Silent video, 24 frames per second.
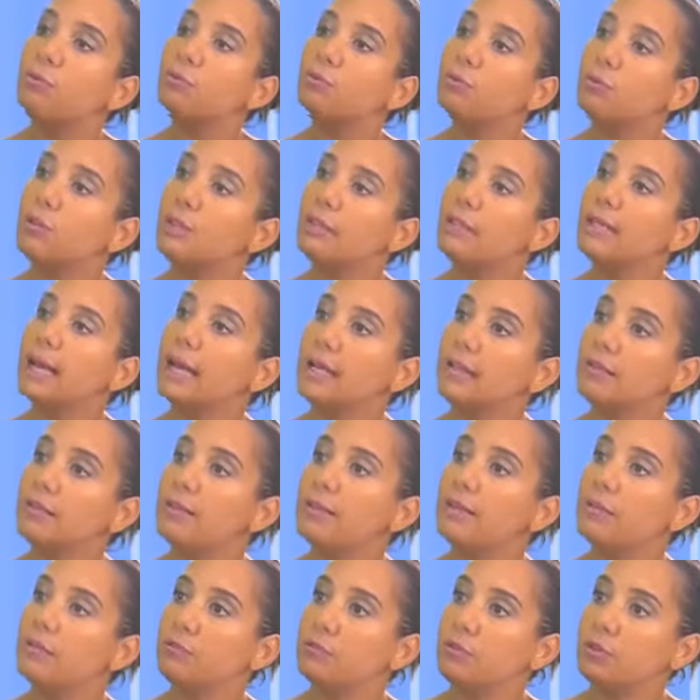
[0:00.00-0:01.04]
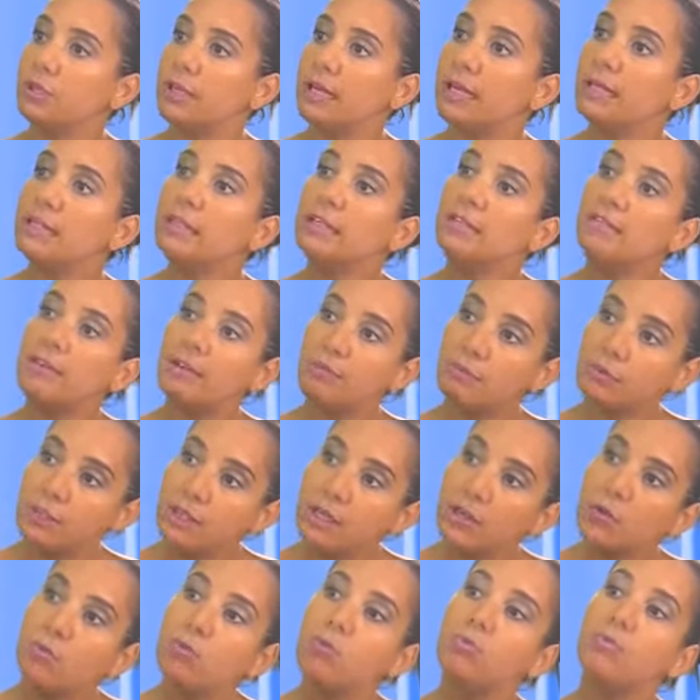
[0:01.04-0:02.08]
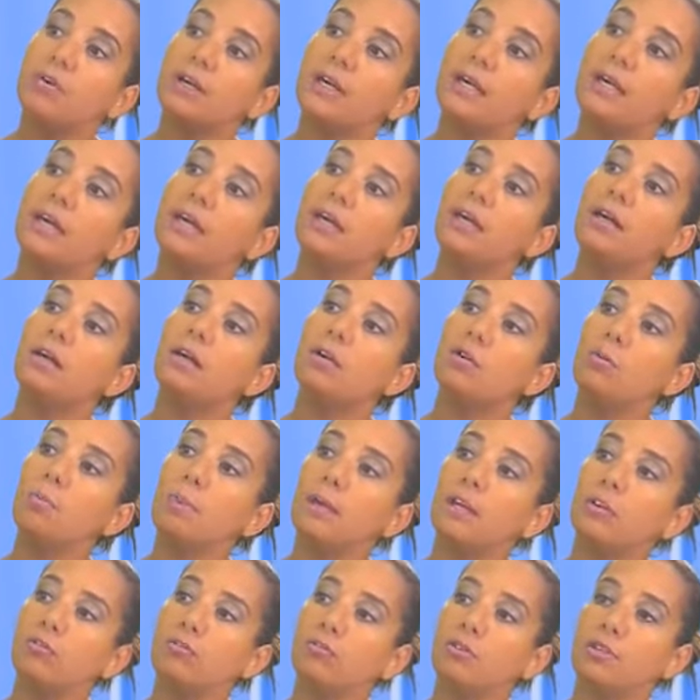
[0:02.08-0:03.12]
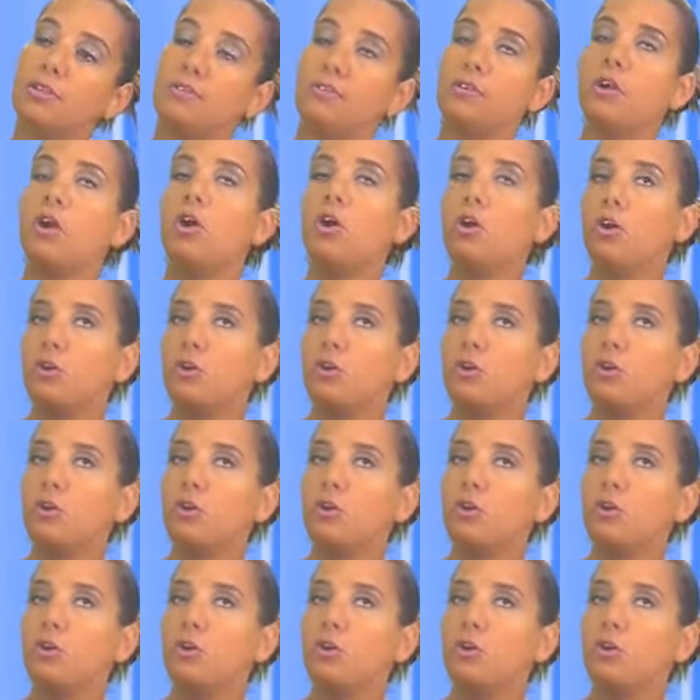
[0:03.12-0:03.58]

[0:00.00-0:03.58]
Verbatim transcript: solidarité nationale qui va venir couvrir le préjudice.